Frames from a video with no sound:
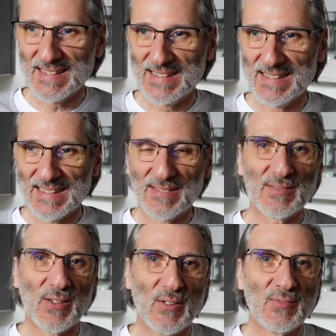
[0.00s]
ihr
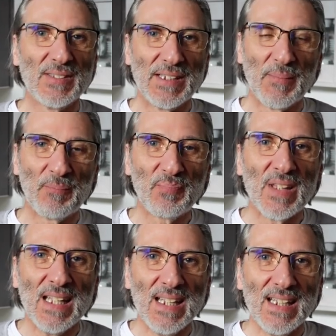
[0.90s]
Gift drauf nehmen.
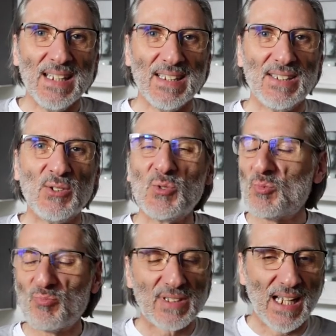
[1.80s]
Äh, ich
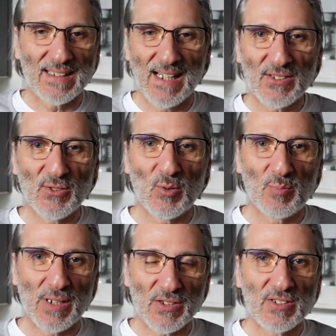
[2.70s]
zeige gleich noch ein
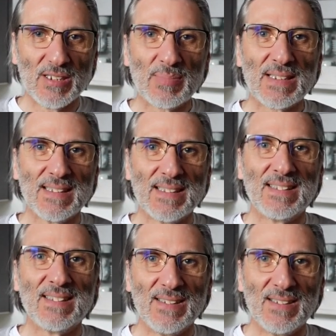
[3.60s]
paar
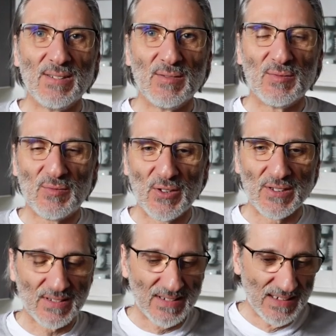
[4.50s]
Schnipsel äh,
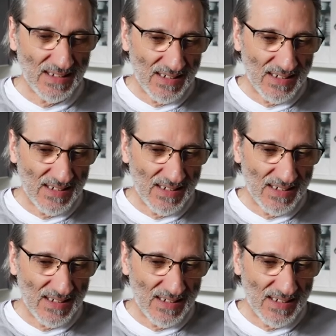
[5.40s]
von